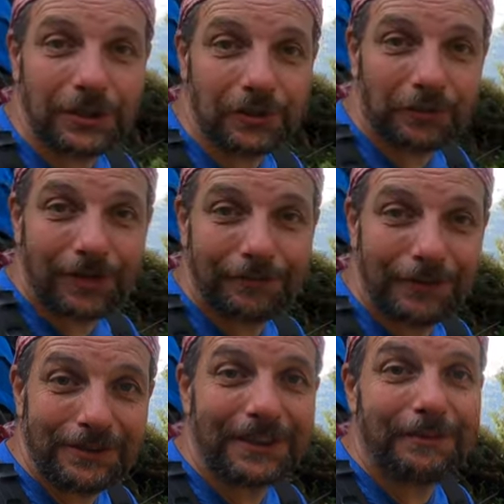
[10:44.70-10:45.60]
ich nochmal
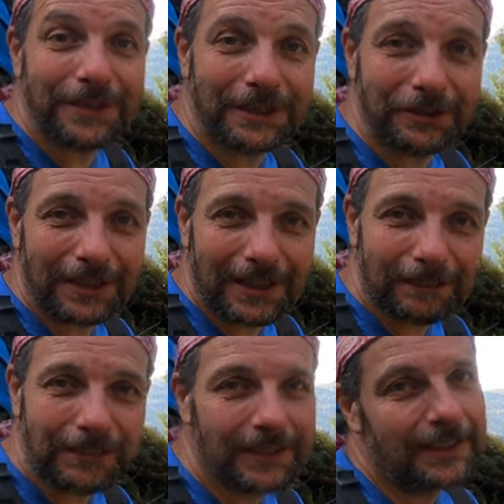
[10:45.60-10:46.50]
füllen. Da habe ich Glück
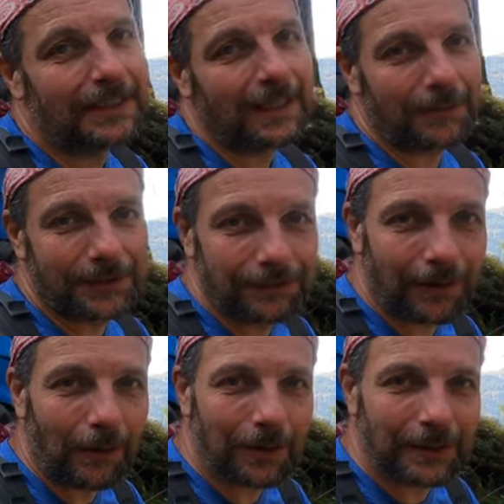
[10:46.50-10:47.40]
gehabt. Habe ich eine
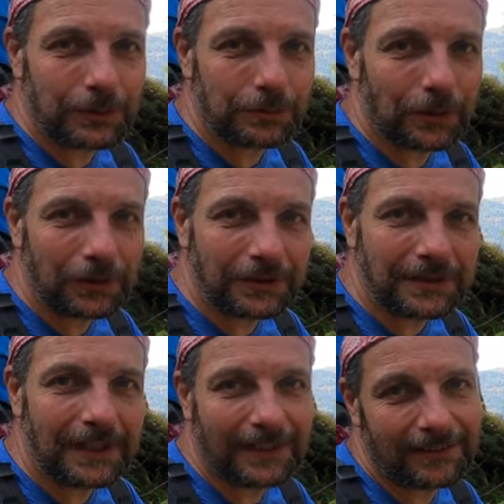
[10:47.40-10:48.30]
Frau
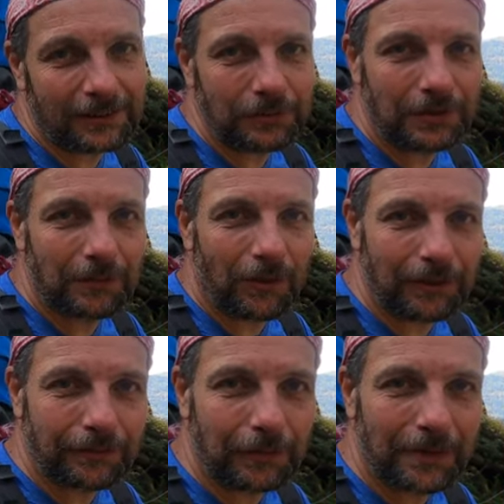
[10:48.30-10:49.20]
angesprochen, als ich unten im
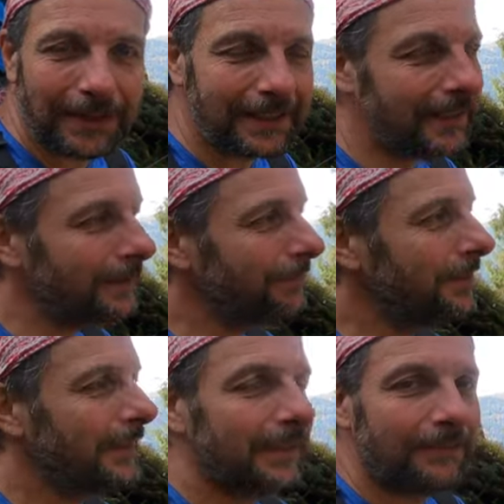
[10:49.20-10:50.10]
Ort vorbeikam,
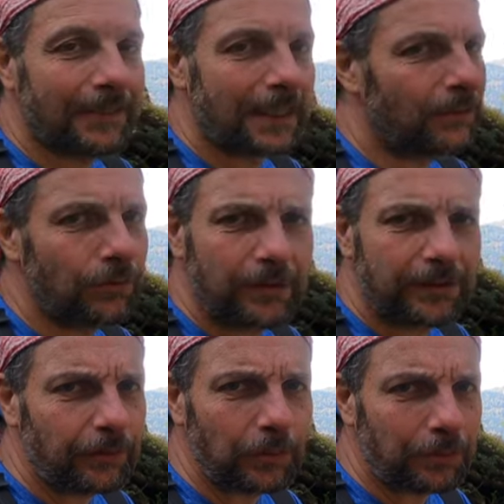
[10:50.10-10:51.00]
weil da
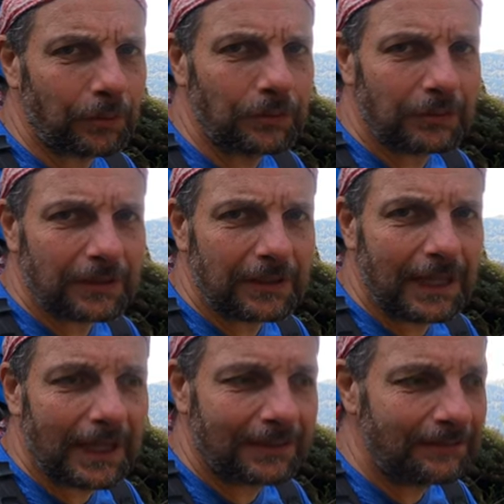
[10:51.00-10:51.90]
nirgendwo ein Brunnen oder ein
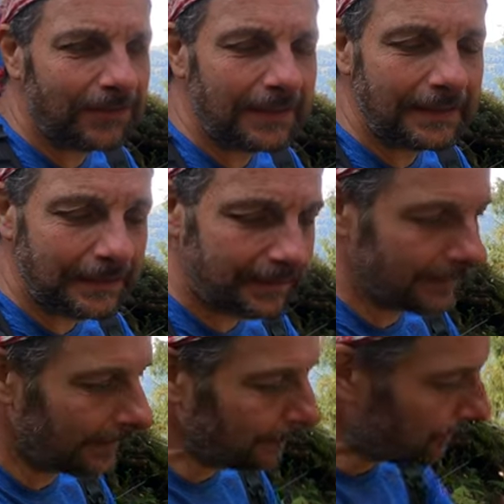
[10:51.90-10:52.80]
Laden war.
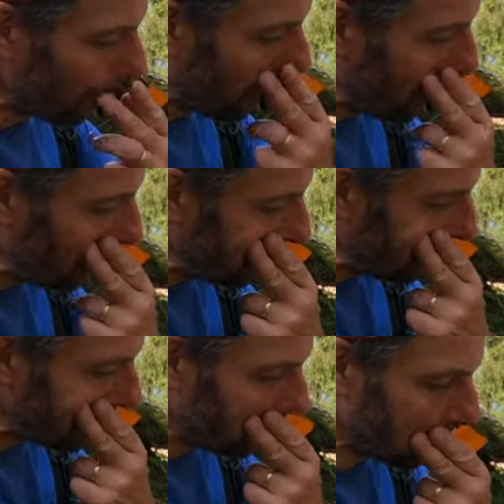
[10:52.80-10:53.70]

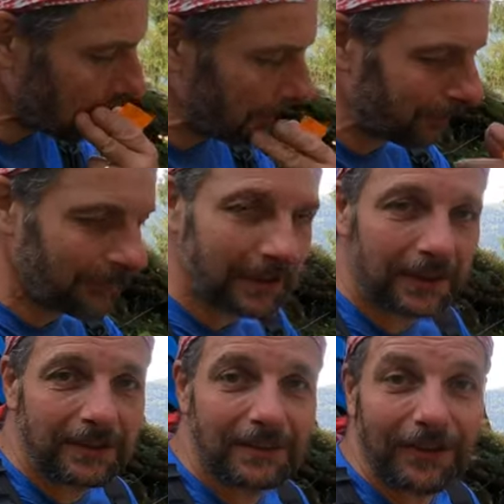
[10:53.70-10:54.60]
Und ähm,
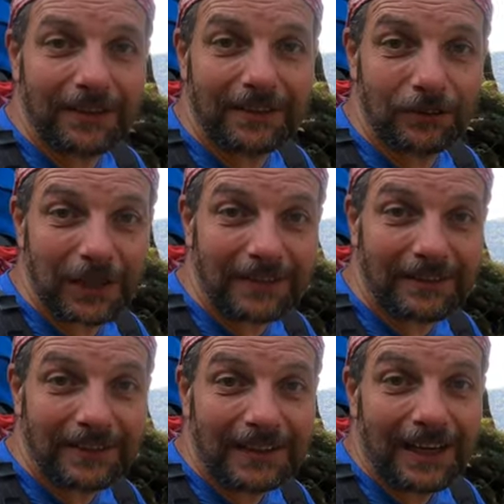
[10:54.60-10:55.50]
die war dann so
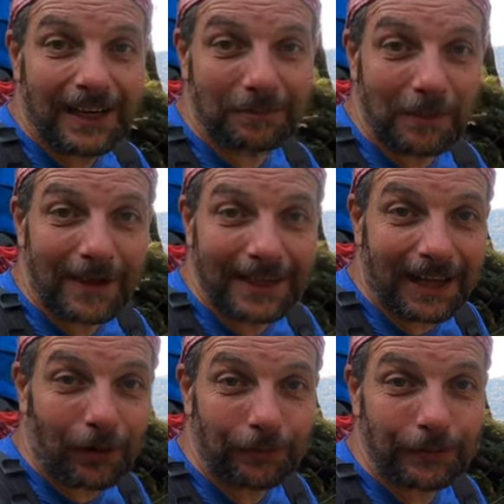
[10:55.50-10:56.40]
nett, hat mir
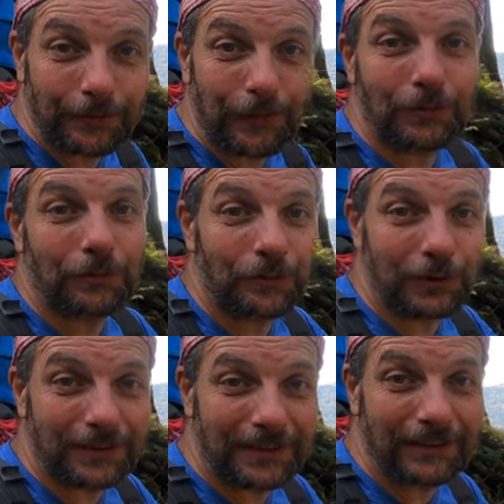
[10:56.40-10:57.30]
meine aufgefüllt und
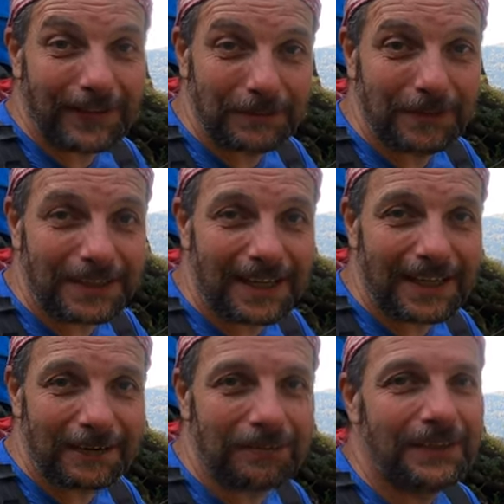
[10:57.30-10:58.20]
noch eine zweite
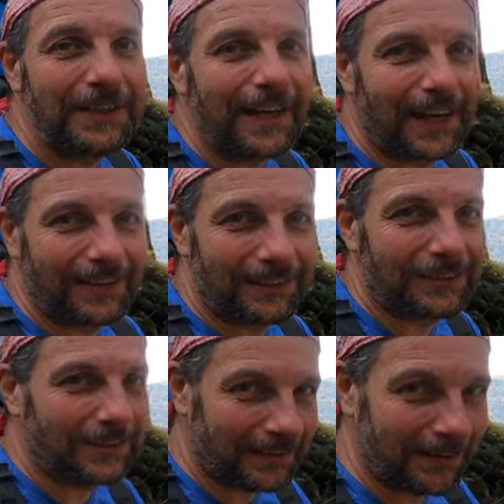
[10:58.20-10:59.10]
mitgegeben. Also
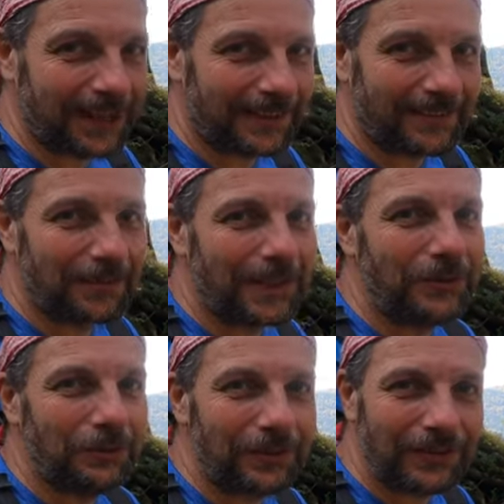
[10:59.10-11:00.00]
jetzt habe ich erstmal
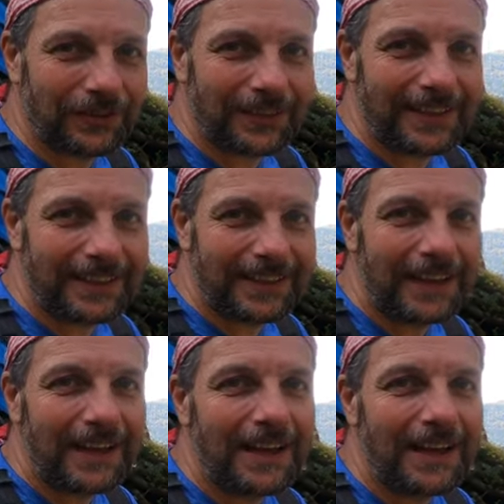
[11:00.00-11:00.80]
genügend zu trinken.